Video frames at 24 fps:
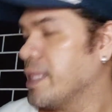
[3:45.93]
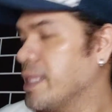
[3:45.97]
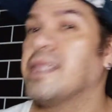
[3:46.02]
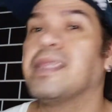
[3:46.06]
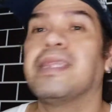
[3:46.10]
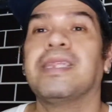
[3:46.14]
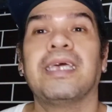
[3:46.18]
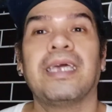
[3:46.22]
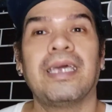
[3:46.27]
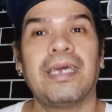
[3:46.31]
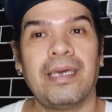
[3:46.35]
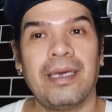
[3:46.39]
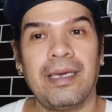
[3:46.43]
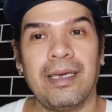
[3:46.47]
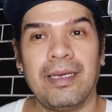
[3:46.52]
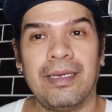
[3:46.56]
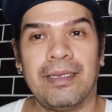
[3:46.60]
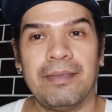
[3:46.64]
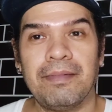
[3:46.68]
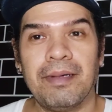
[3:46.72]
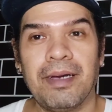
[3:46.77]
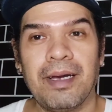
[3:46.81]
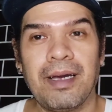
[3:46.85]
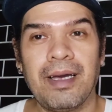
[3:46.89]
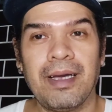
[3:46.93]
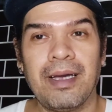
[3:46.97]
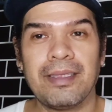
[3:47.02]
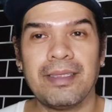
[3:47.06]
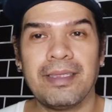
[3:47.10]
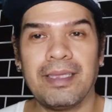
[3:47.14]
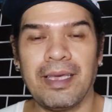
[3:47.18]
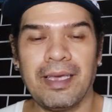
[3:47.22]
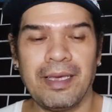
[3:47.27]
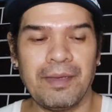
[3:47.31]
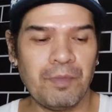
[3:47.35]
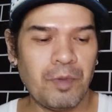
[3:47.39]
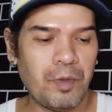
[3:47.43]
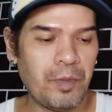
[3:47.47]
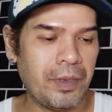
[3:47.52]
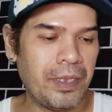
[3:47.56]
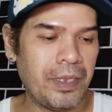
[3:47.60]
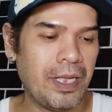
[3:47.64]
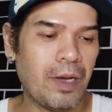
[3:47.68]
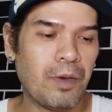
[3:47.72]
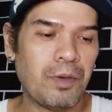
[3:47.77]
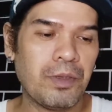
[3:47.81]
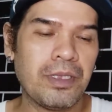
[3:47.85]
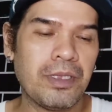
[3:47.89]
Then, mga kating,
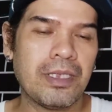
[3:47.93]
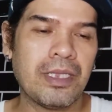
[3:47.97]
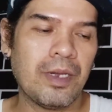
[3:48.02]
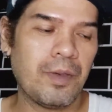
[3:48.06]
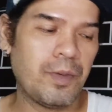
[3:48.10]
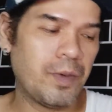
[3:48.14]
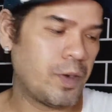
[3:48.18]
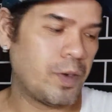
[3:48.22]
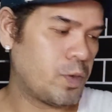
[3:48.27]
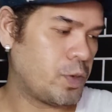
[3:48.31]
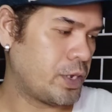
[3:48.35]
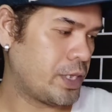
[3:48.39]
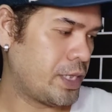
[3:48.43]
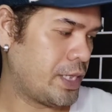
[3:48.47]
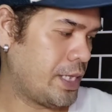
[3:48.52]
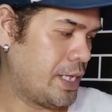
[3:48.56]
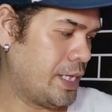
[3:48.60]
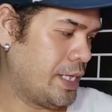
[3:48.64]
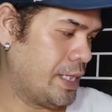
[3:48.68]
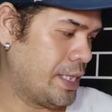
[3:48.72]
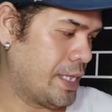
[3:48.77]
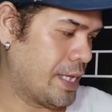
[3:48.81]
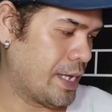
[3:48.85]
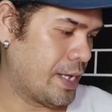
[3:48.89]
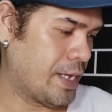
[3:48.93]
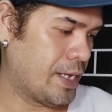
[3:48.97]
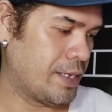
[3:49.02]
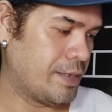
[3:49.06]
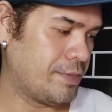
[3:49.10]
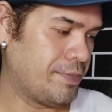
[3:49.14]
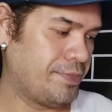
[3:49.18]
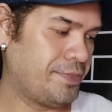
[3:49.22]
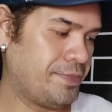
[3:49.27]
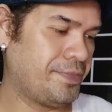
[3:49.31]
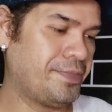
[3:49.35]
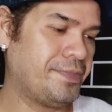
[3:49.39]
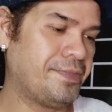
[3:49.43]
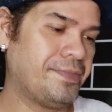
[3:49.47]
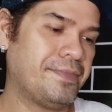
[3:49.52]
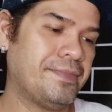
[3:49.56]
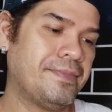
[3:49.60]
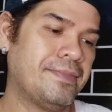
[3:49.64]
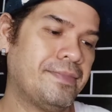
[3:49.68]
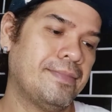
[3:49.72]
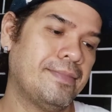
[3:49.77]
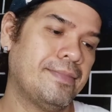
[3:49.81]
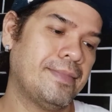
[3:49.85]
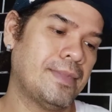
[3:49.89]
bumili ako ng dalawang niya.
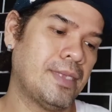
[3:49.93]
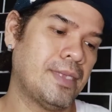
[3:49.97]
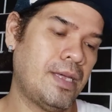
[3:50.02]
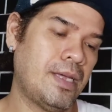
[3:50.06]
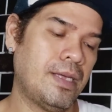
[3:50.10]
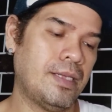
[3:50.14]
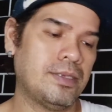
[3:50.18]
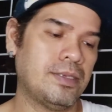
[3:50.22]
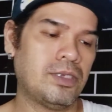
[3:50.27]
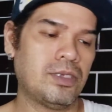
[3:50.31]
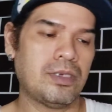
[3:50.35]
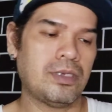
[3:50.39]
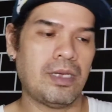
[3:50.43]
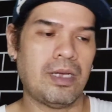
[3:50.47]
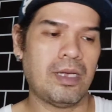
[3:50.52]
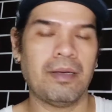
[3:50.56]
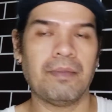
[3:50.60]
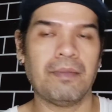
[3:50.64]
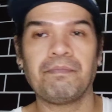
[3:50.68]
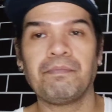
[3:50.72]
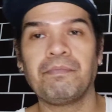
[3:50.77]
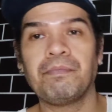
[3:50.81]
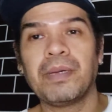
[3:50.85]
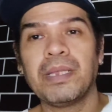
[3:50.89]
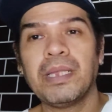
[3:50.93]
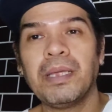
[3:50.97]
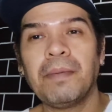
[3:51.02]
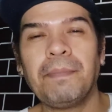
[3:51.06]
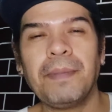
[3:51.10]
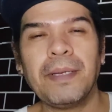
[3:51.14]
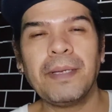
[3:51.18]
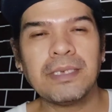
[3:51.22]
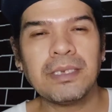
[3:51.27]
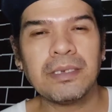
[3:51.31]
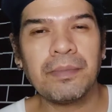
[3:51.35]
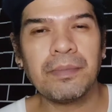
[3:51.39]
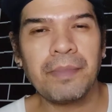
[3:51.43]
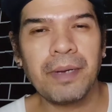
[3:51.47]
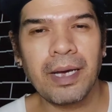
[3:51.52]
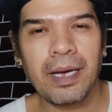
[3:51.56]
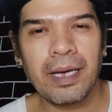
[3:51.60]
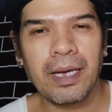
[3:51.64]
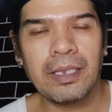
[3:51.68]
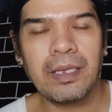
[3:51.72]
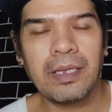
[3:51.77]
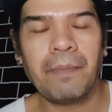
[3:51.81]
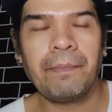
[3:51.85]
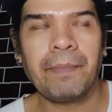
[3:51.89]
Ayan siya. Manipis siya
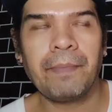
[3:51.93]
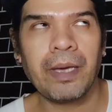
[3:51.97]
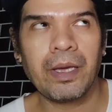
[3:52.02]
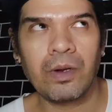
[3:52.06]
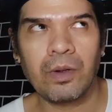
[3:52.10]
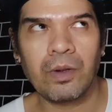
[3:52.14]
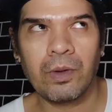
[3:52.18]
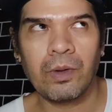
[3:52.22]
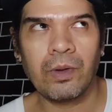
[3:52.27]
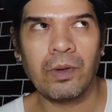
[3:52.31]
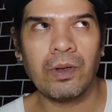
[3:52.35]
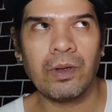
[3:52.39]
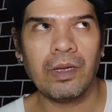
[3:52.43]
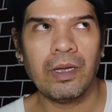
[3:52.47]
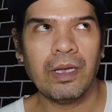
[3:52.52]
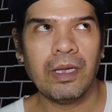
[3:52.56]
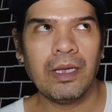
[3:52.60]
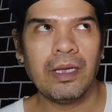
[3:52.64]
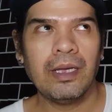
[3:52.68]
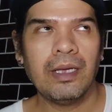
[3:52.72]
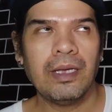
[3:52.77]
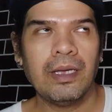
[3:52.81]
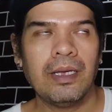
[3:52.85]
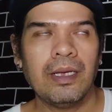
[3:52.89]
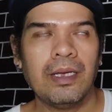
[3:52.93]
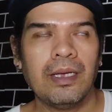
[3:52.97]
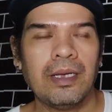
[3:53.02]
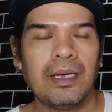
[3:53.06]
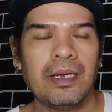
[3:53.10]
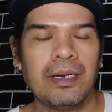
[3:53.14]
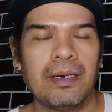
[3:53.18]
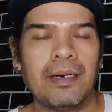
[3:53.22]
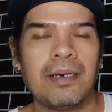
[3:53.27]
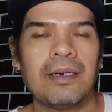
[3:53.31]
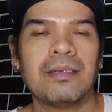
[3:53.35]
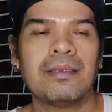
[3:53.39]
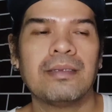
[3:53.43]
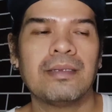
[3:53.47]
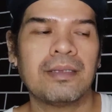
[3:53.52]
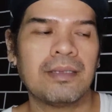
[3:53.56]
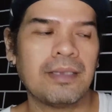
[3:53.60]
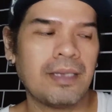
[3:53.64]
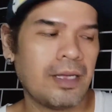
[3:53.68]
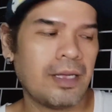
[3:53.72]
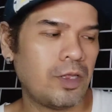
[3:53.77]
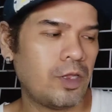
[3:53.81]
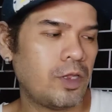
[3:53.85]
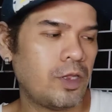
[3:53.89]
makating pero
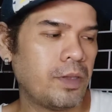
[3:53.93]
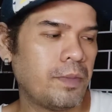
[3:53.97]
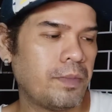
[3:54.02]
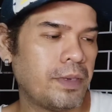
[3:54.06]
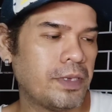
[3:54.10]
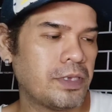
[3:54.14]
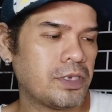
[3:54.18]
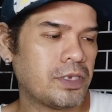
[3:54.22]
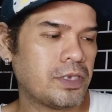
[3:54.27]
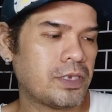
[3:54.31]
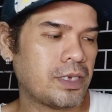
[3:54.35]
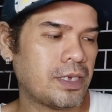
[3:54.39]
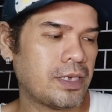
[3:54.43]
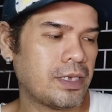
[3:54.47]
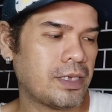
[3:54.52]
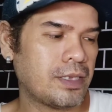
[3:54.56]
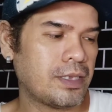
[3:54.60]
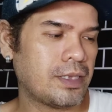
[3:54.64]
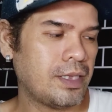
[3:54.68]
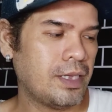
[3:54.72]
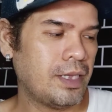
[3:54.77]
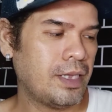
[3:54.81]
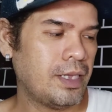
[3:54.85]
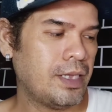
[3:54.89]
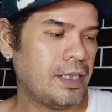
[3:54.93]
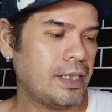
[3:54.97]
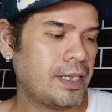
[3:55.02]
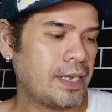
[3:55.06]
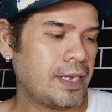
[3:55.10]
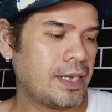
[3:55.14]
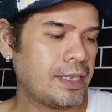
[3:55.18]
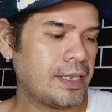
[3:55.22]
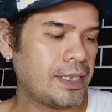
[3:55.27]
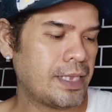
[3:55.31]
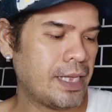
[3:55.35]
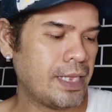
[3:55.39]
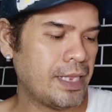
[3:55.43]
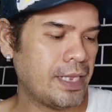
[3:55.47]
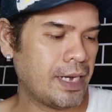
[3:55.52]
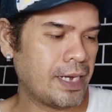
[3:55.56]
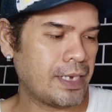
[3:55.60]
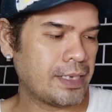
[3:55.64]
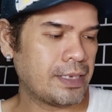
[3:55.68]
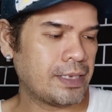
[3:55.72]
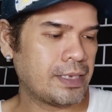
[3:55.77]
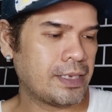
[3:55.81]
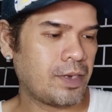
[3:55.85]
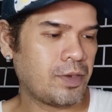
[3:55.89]
ano naman siya. Naganda ng
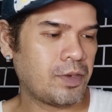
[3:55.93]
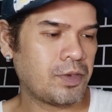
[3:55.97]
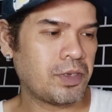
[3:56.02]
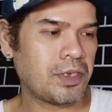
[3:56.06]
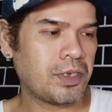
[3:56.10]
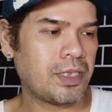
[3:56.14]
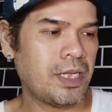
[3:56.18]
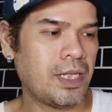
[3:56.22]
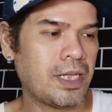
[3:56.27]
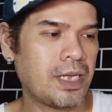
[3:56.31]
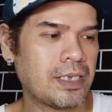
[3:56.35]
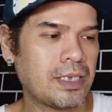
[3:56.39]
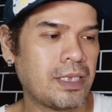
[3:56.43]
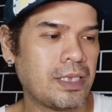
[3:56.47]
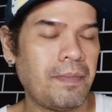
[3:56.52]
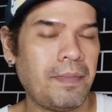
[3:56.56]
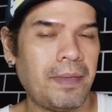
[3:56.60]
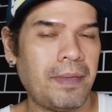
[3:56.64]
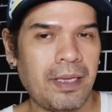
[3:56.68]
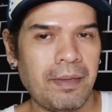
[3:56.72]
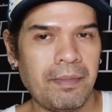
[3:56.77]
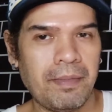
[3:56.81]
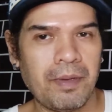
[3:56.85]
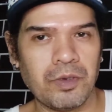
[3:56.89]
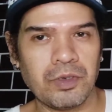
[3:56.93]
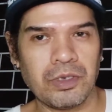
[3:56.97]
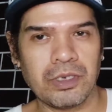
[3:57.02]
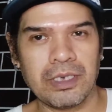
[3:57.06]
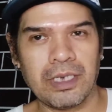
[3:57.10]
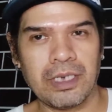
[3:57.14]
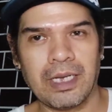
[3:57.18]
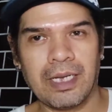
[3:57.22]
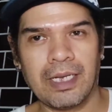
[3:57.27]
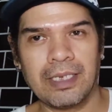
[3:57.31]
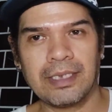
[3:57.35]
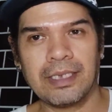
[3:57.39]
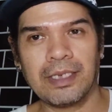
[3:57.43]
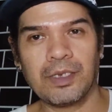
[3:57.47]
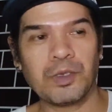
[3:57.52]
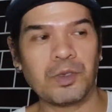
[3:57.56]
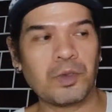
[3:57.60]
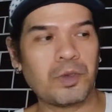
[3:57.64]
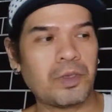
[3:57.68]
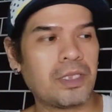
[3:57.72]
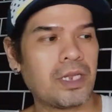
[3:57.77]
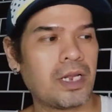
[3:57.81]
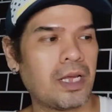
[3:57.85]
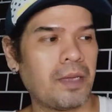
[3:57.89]
kasasakuyo ko dahil kasi Mickey Mouse siya. Kasi
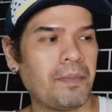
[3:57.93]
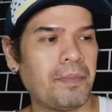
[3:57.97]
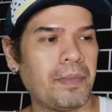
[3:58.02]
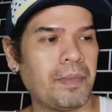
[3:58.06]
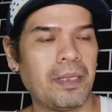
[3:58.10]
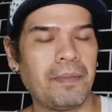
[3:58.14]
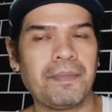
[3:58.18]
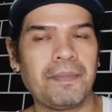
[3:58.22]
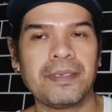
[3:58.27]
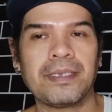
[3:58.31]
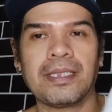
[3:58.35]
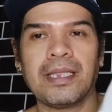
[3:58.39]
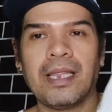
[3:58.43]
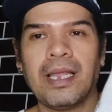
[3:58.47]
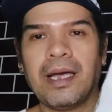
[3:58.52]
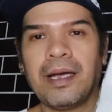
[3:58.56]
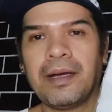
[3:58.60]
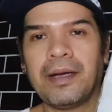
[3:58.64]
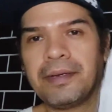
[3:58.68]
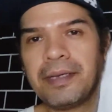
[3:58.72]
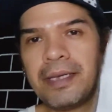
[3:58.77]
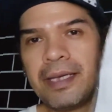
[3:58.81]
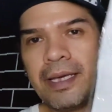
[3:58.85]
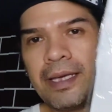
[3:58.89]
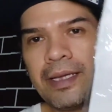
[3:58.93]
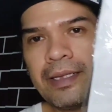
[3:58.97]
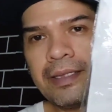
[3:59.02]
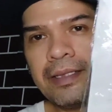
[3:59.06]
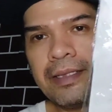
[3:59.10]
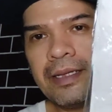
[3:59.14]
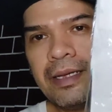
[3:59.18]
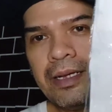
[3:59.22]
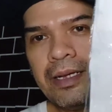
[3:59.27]
gusto ko talaga yung manipis lang. Ayan.